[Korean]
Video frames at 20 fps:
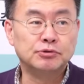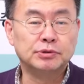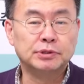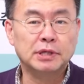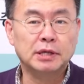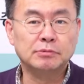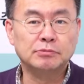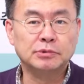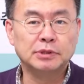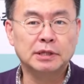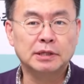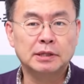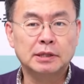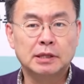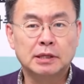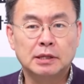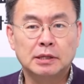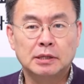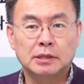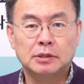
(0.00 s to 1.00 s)
때문에
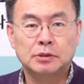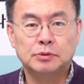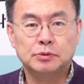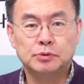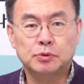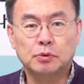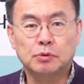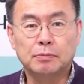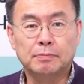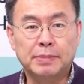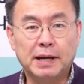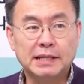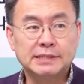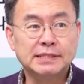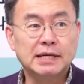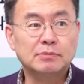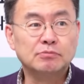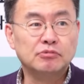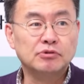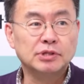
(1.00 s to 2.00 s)
조금
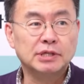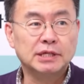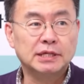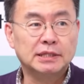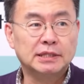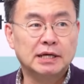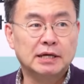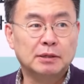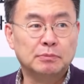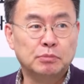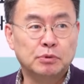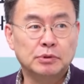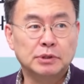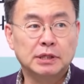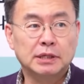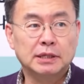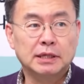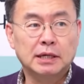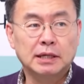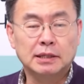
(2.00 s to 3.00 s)
파장 분위기다
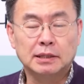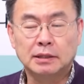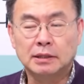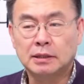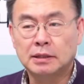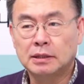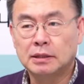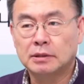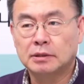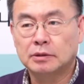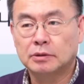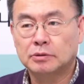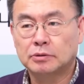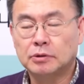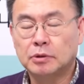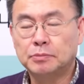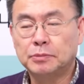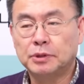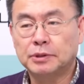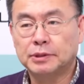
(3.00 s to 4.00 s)
보니까
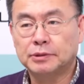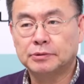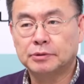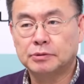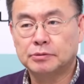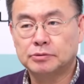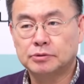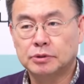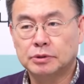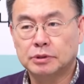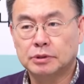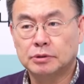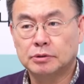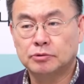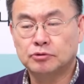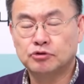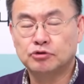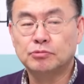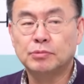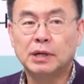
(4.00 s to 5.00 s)
그런 면에서 이제
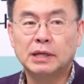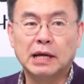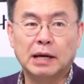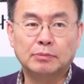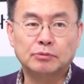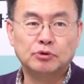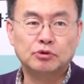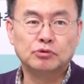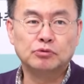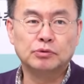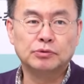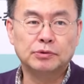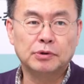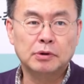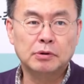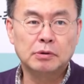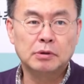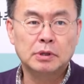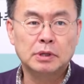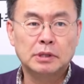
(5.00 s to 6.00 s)
주말
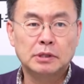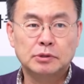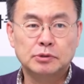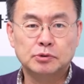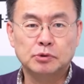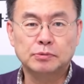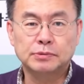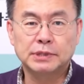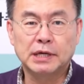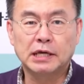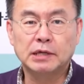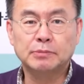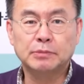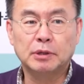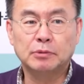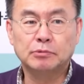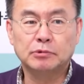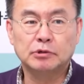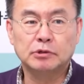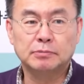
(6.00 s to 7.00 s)
앞두고서 조금 차익
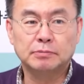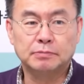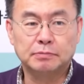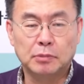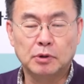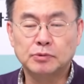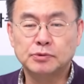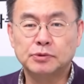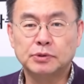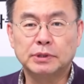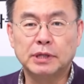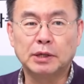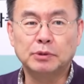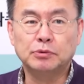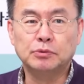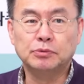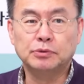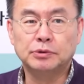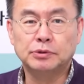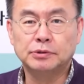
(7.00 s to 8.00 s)
매물을 먼저
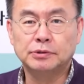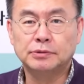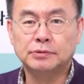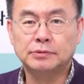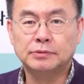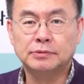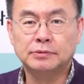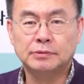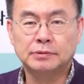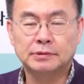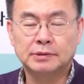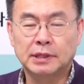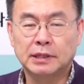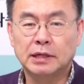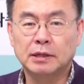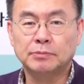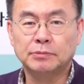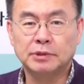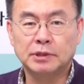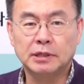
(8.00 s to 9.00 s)
내놓는
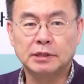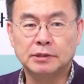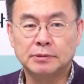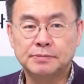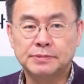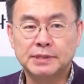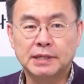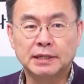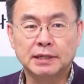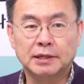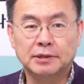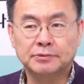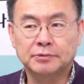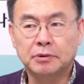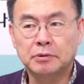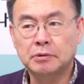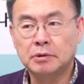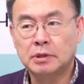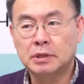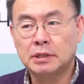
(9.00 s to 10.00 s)
사람들의
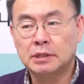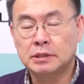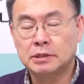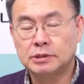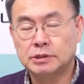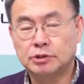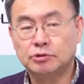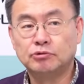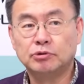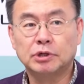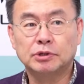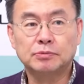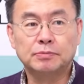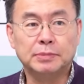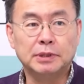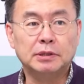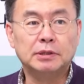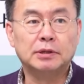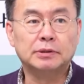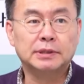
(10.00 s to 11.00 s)
입장에서 지수가 좀
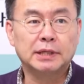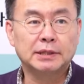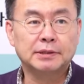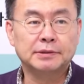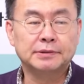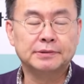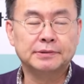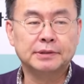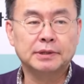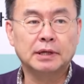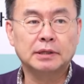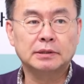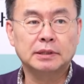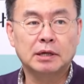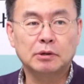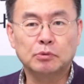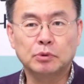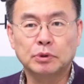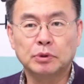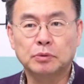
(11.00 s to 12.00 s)
밀렸다 이렇게 생각을
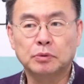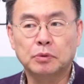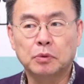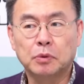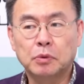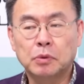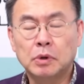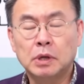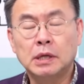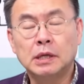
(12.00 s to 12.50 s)
하고 있고